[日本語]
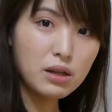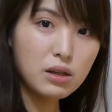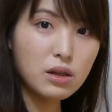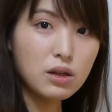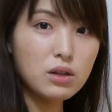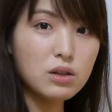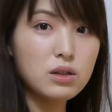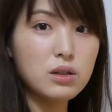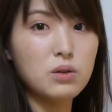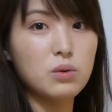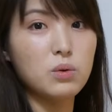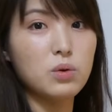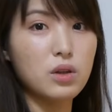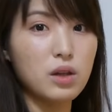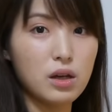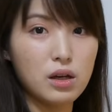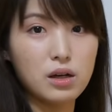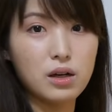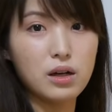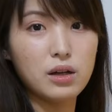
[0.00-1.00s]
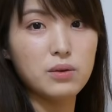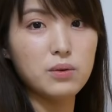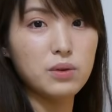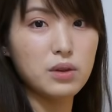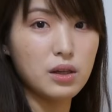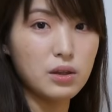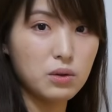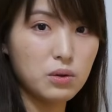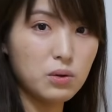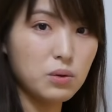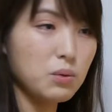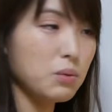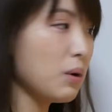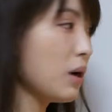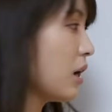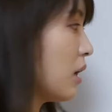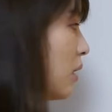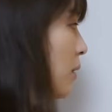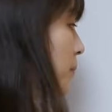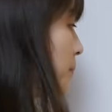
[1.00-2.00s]
に対しての正解の手順
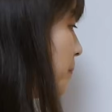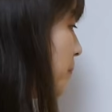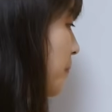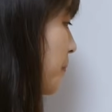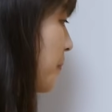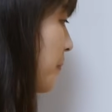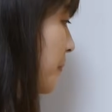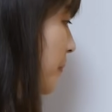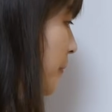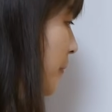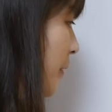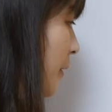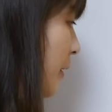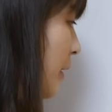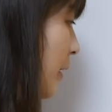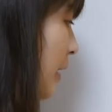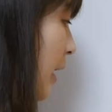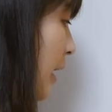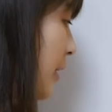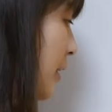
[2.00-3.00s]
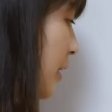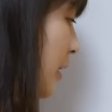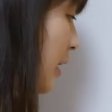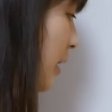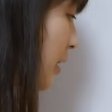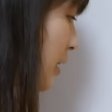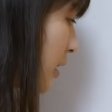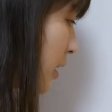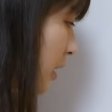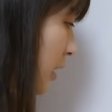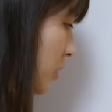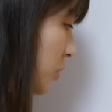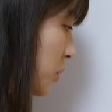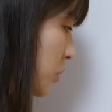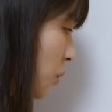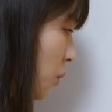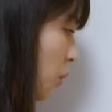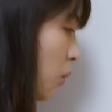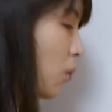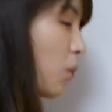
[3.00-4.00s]
ははち八角
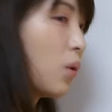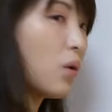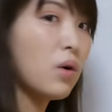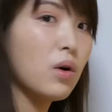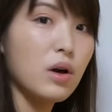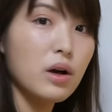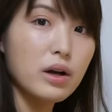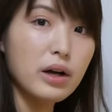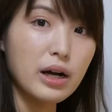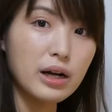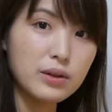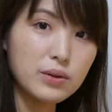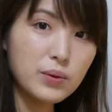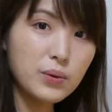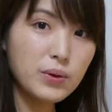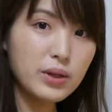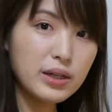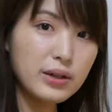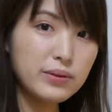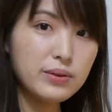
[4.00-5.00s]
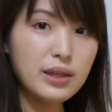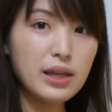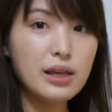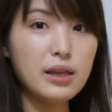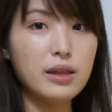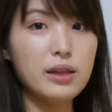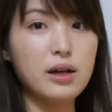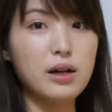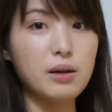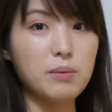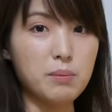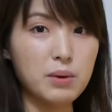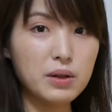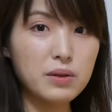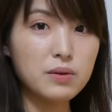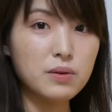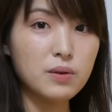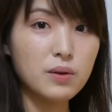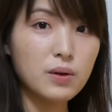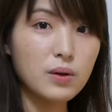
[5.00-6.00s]
と角を打てになりま
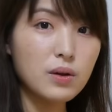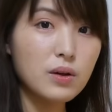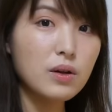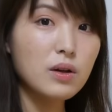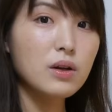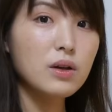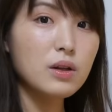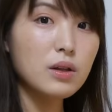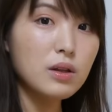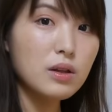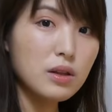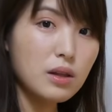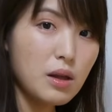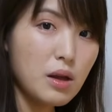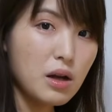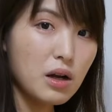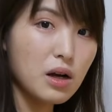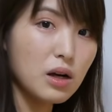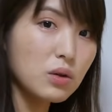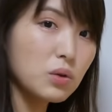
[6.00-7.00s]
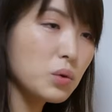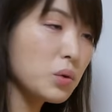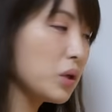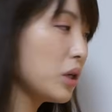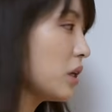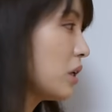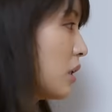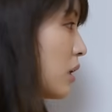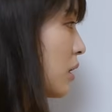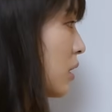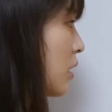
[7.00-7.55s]
す。で角を引いた